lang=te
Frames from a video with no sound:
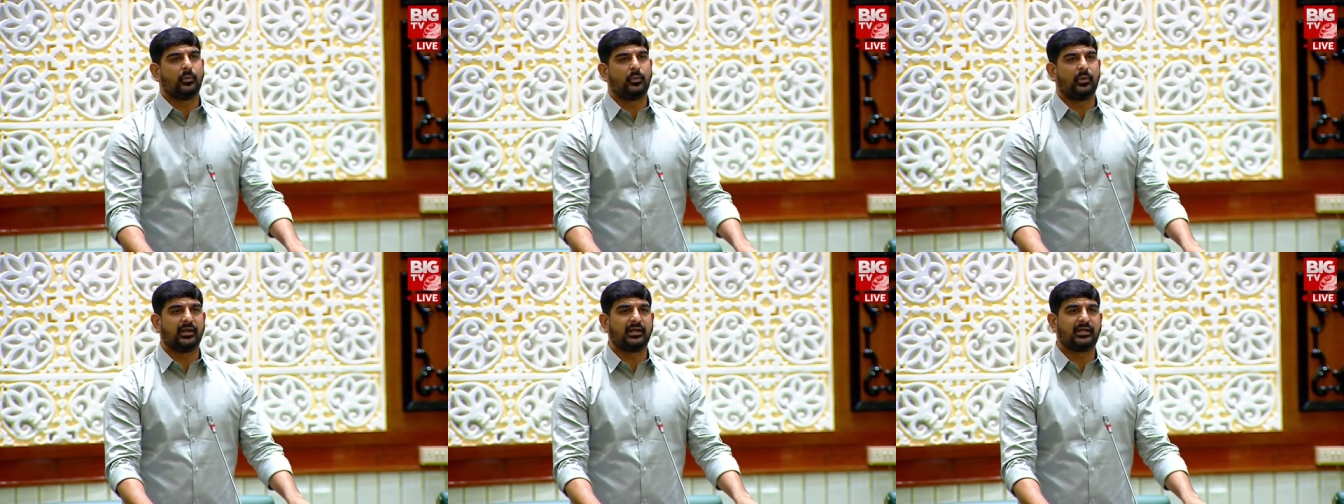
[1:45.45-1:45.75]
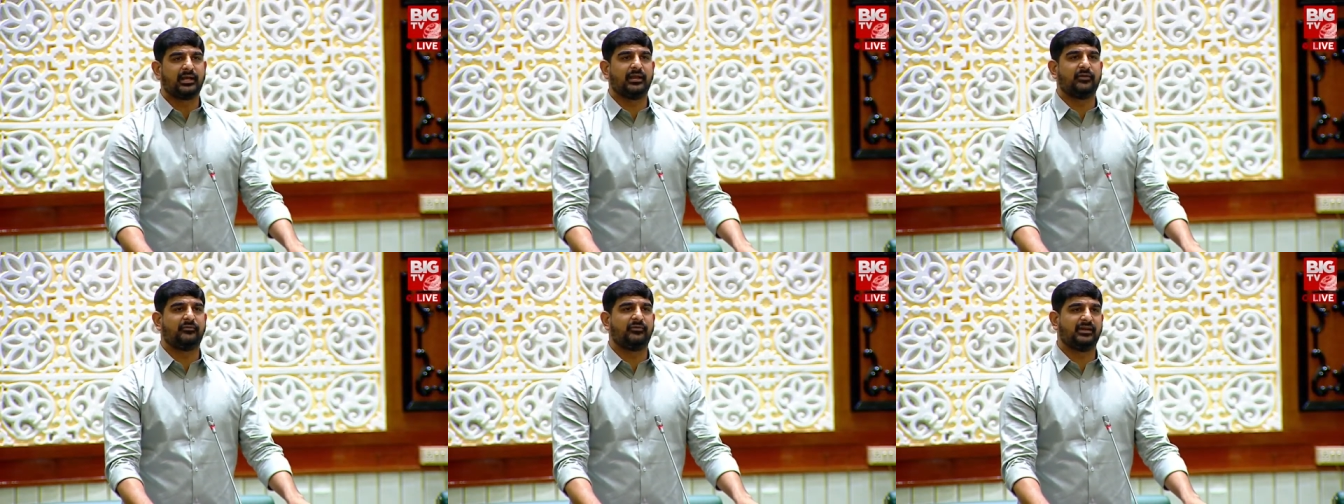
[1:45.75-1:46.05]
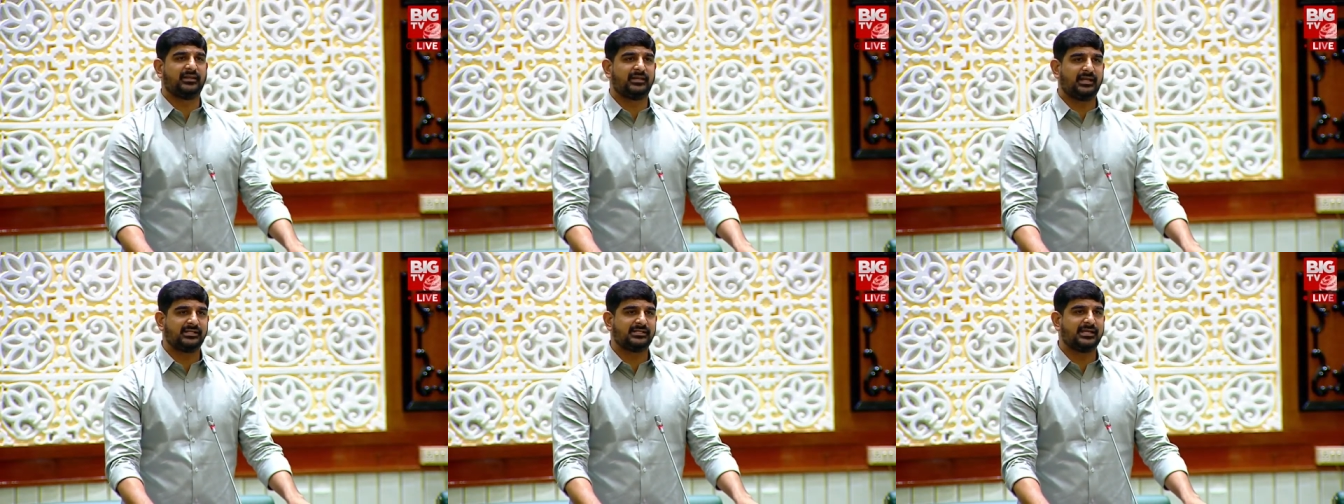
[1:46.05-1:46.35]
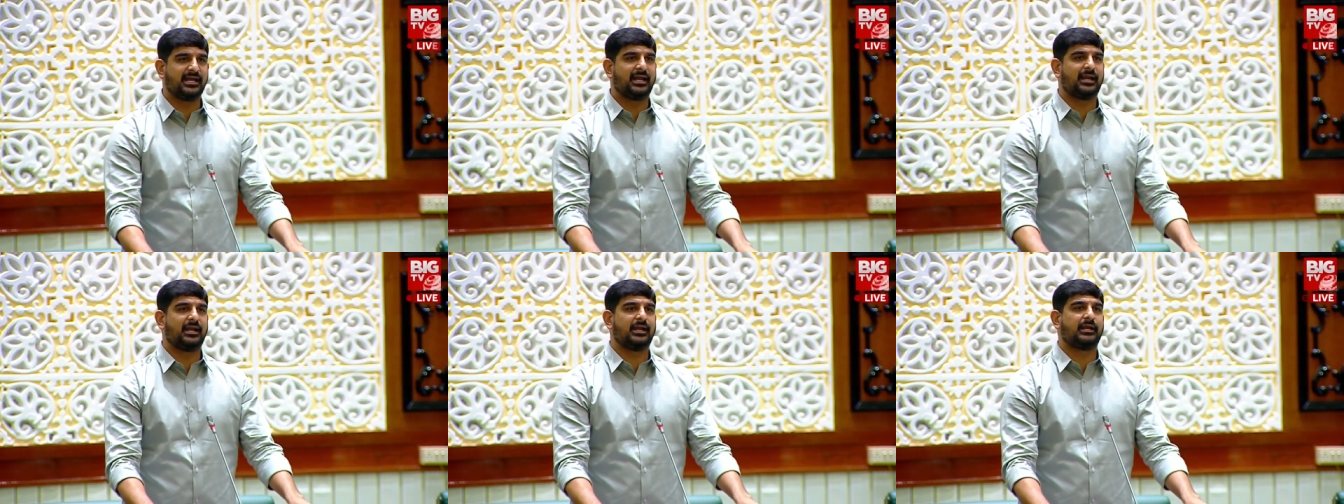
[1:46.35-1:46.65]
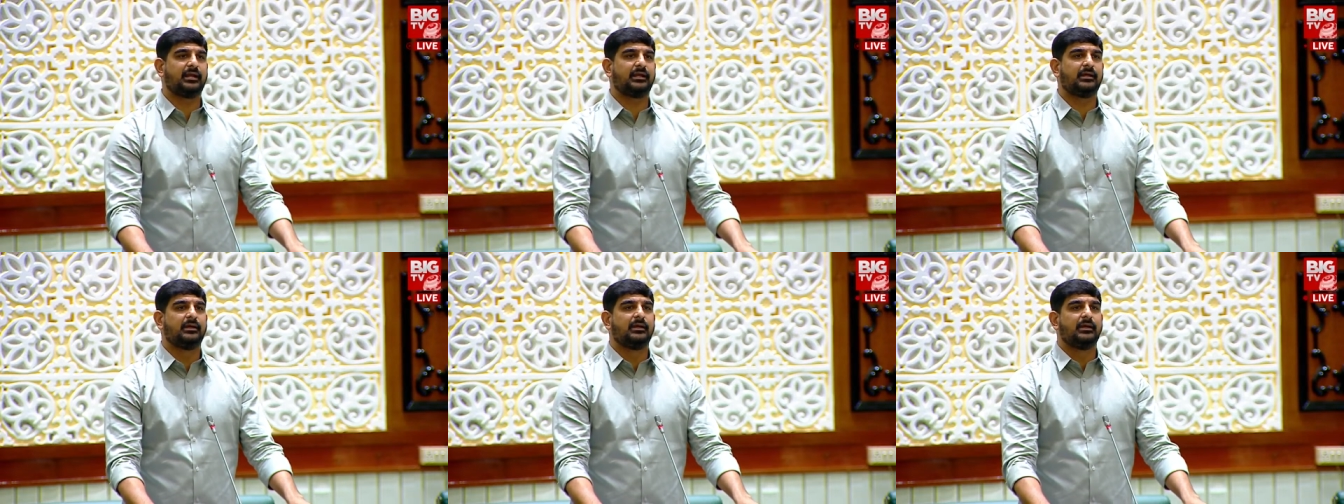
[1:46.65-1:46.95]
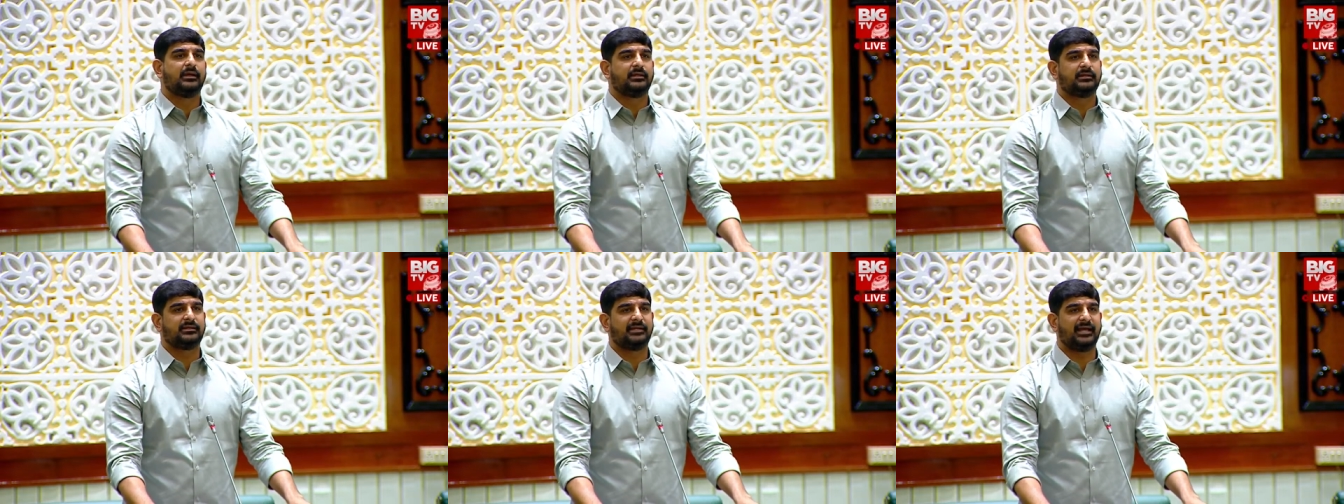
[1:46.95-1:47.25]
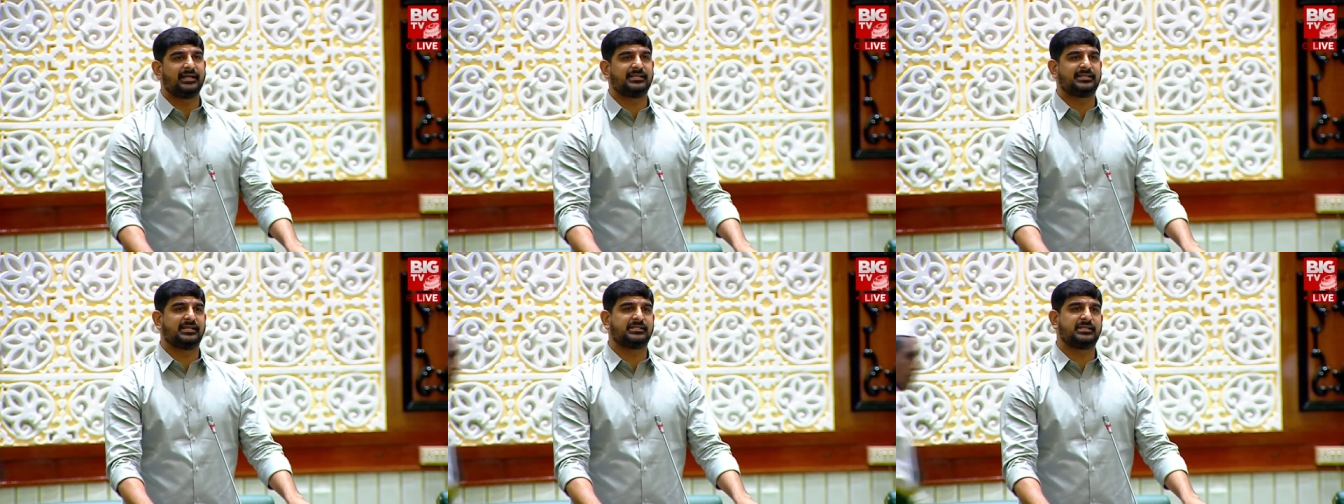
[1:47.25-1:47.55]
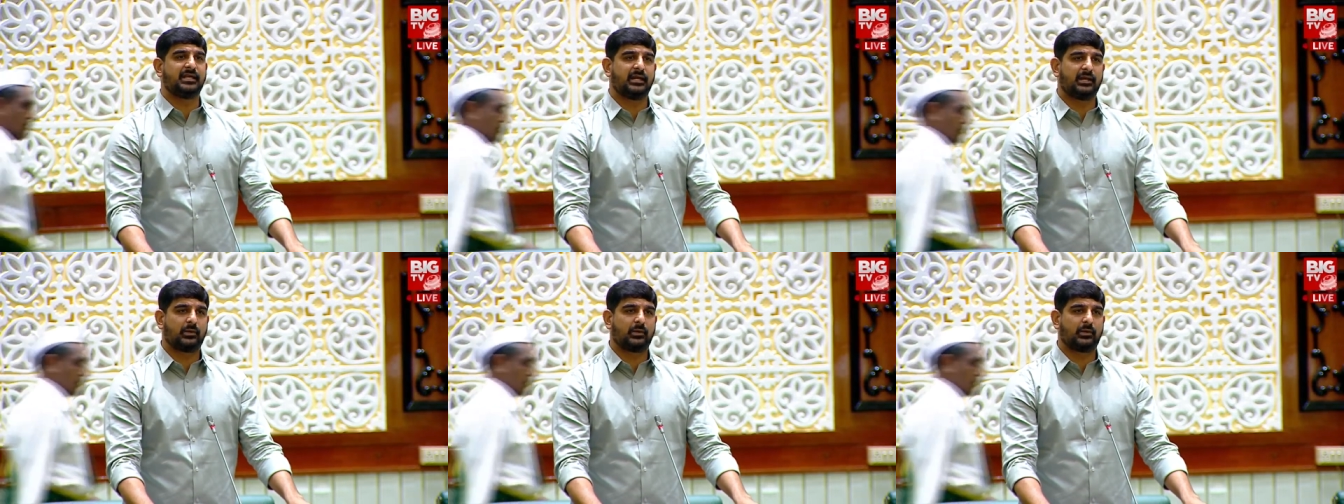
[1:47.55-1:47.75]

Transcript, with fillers: వెంటనే విడుదల చేయాలని దయచేసి